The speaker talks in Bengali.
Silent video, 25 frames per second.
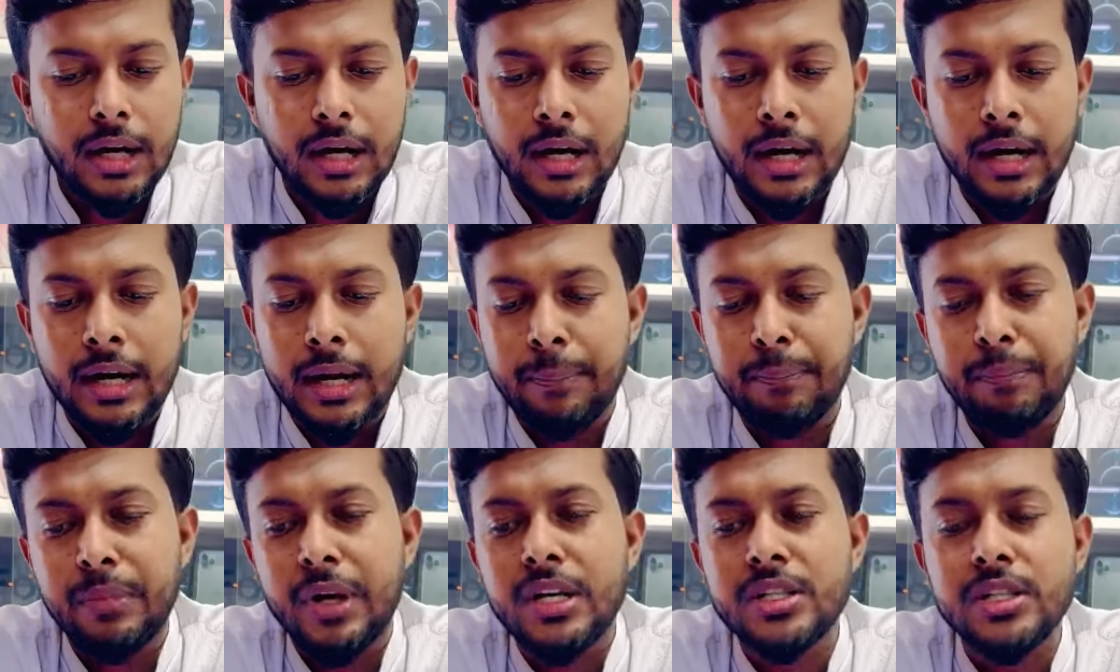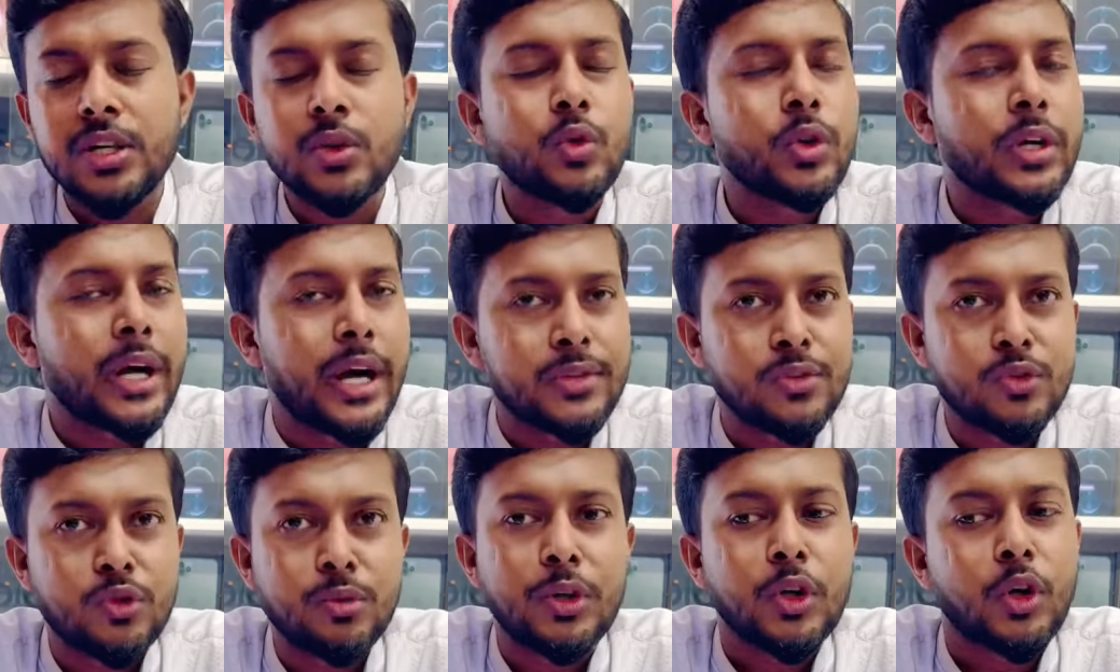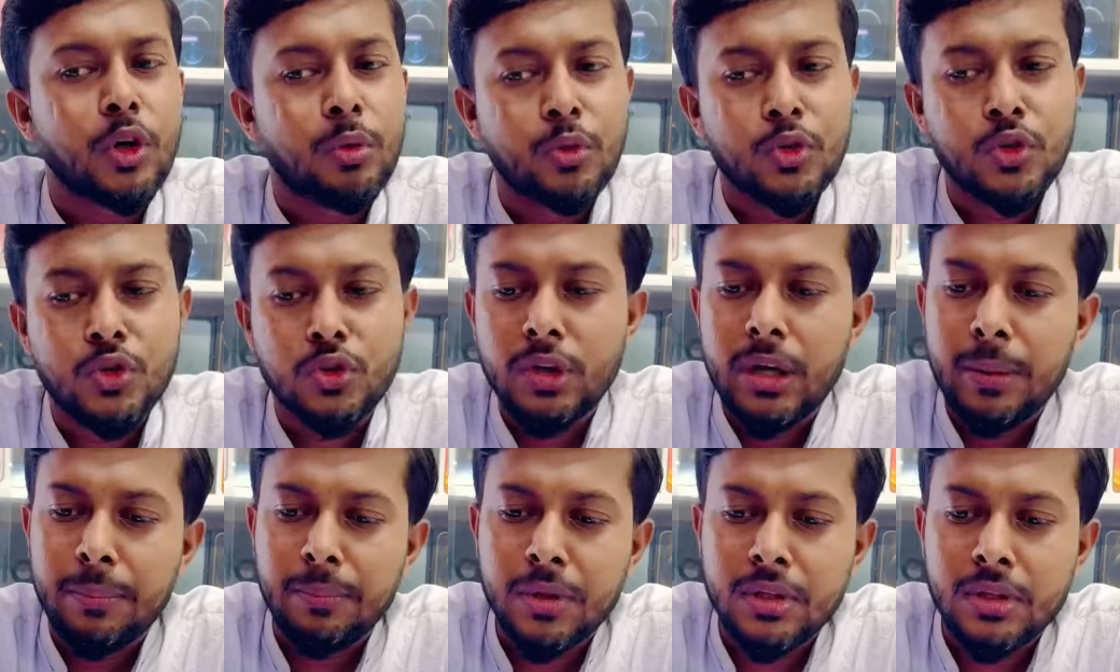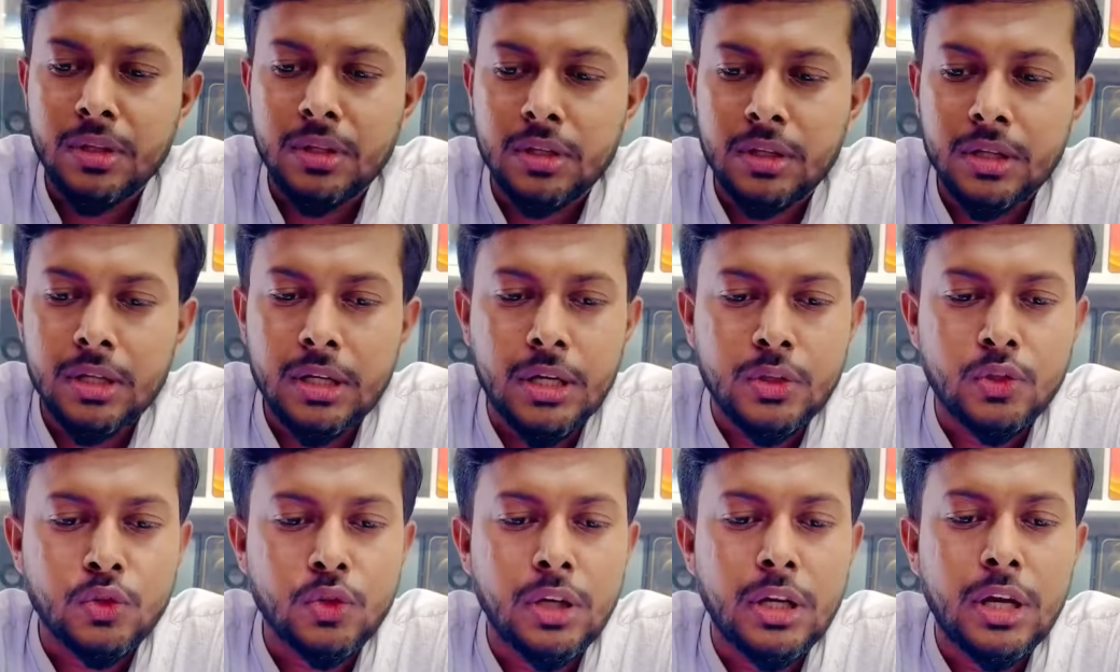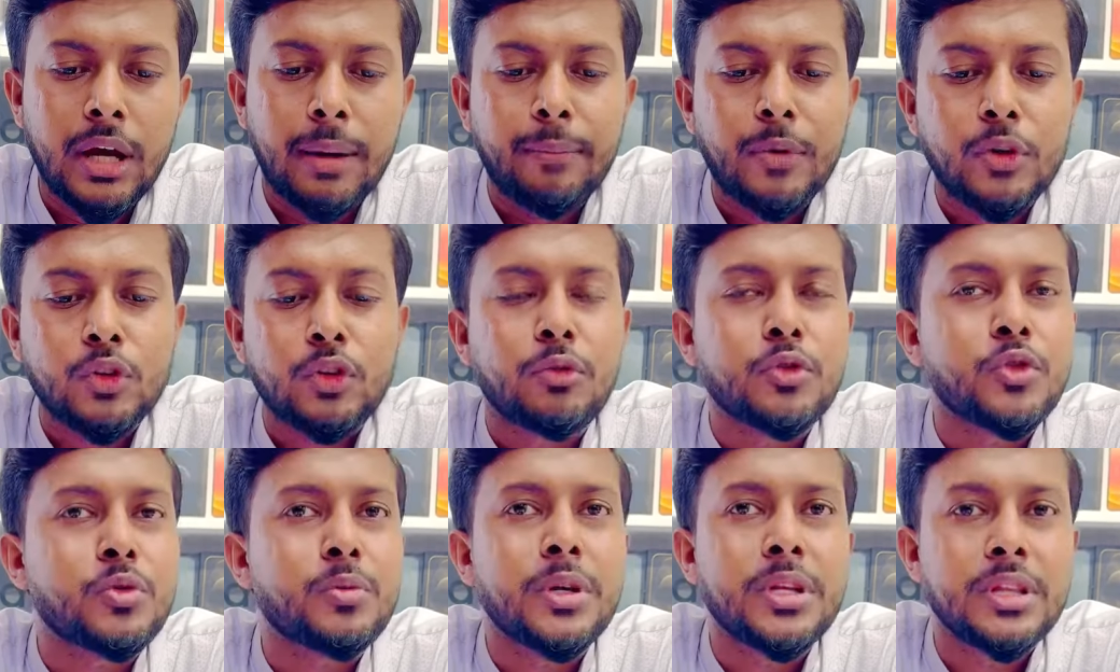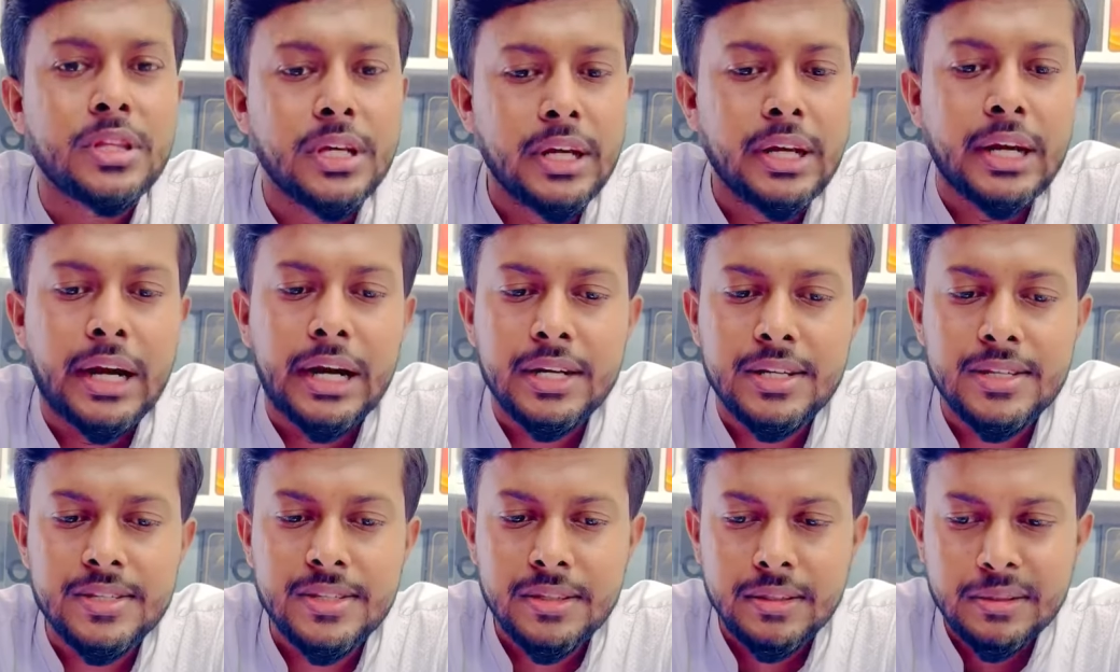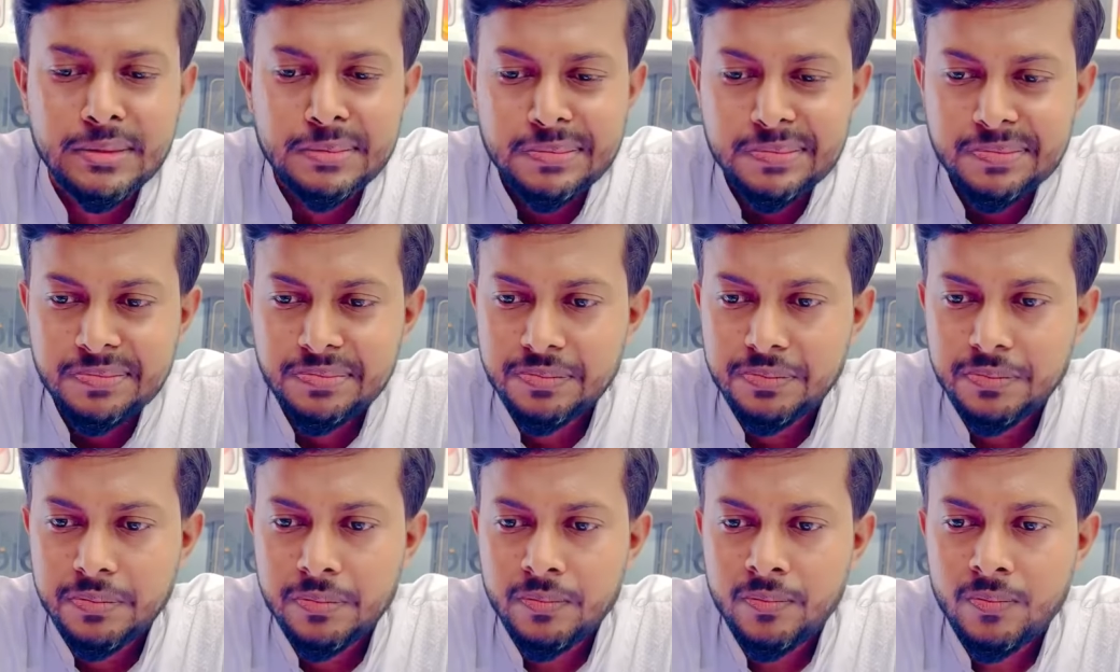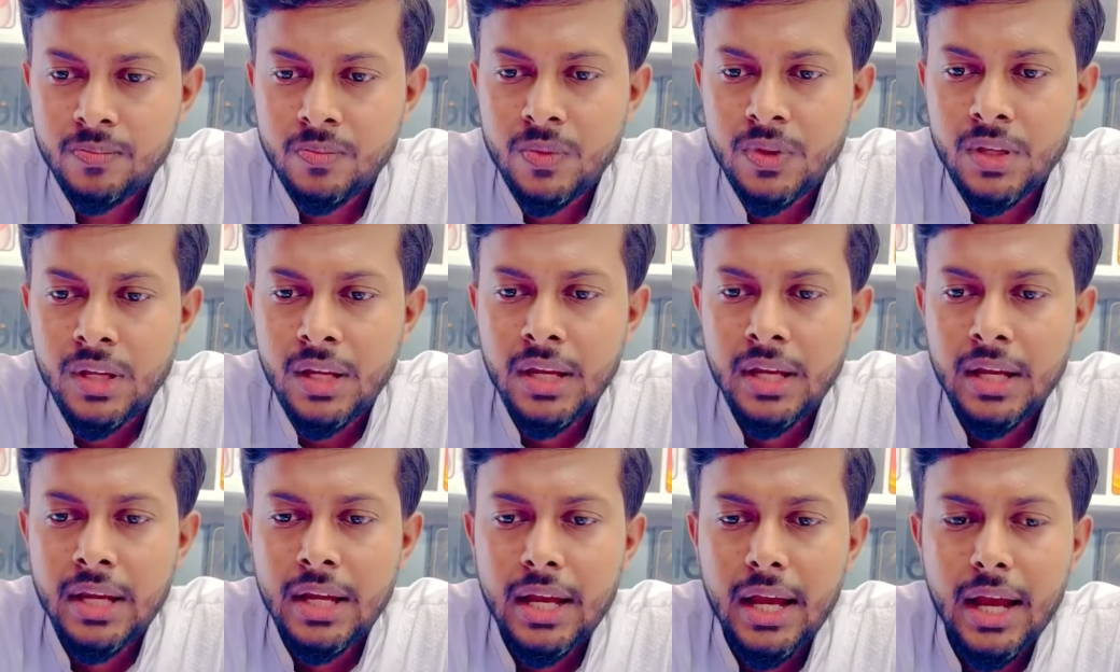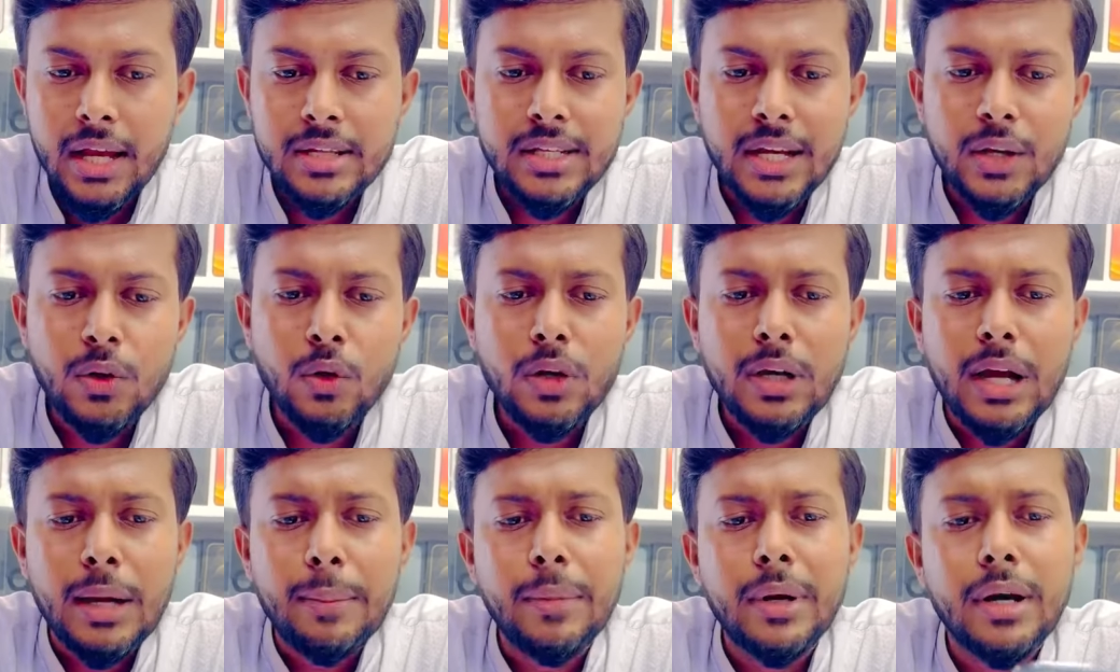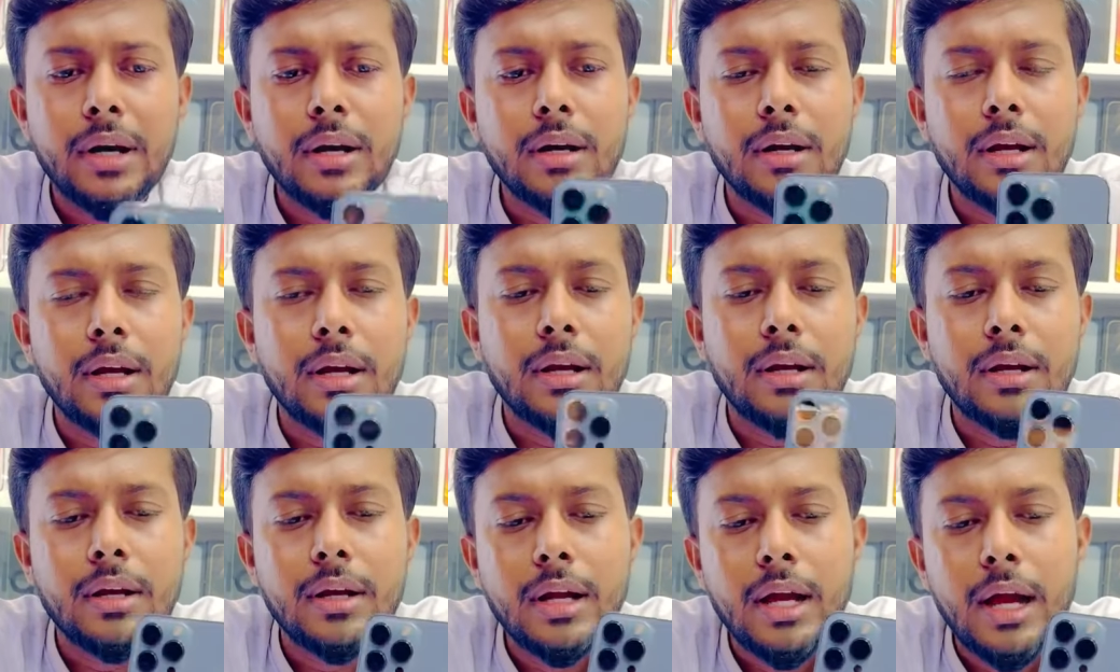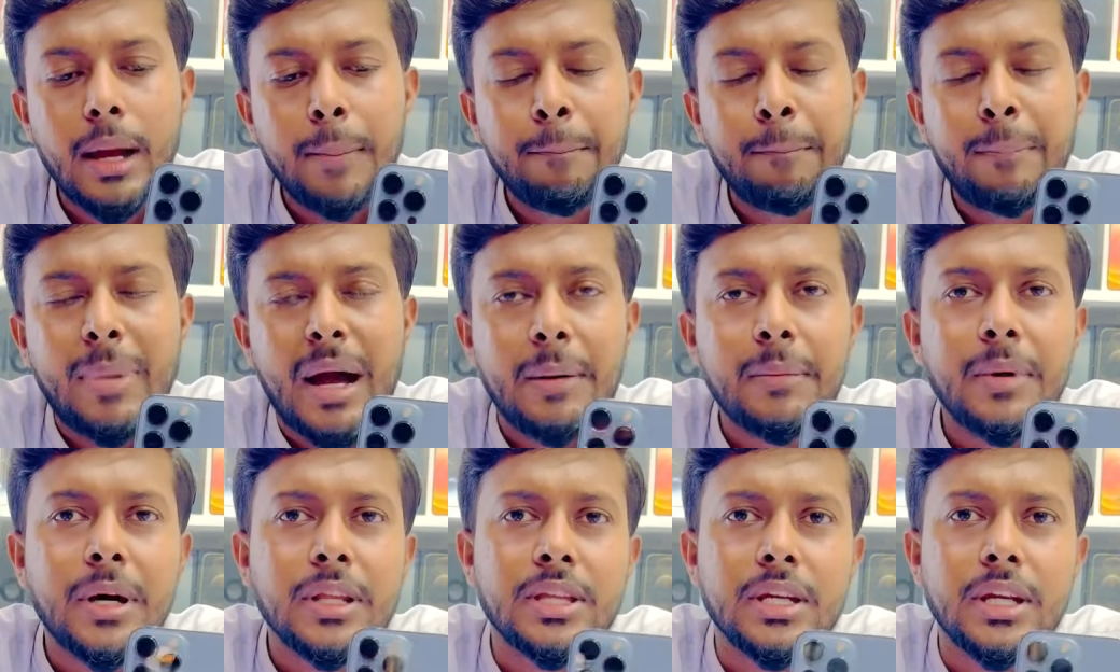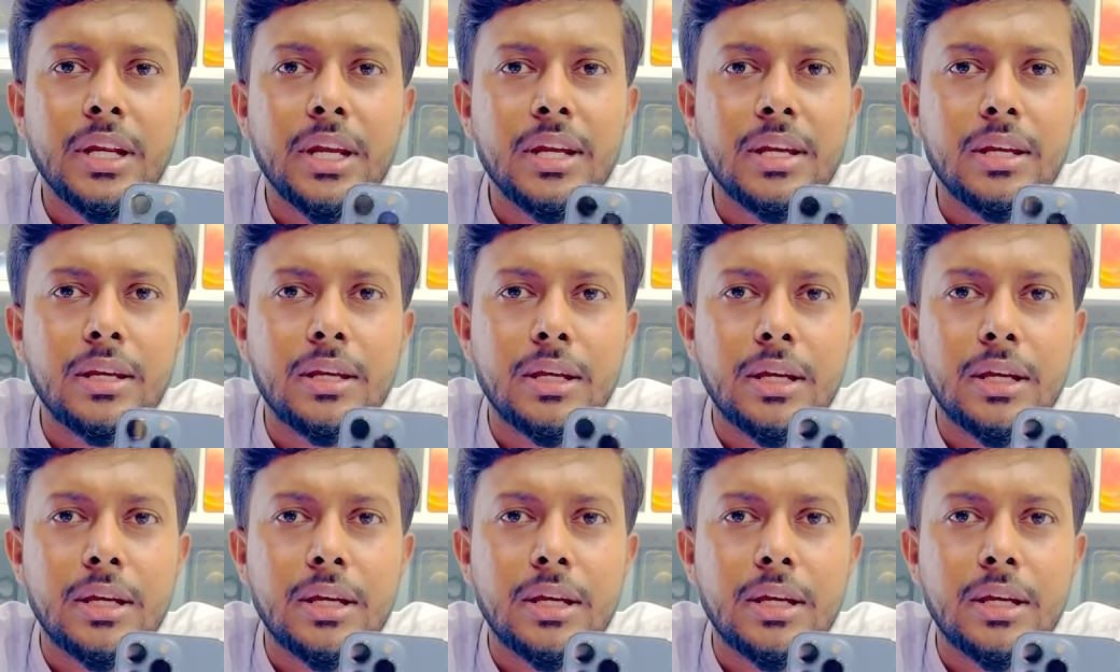আর আপনারা যেহেতু কাস্টমার অবশ্যই আপনাদেরকে আসলে আমরা সবসময় দেই রাইটস যাই হোক আমার বাম হাতের এই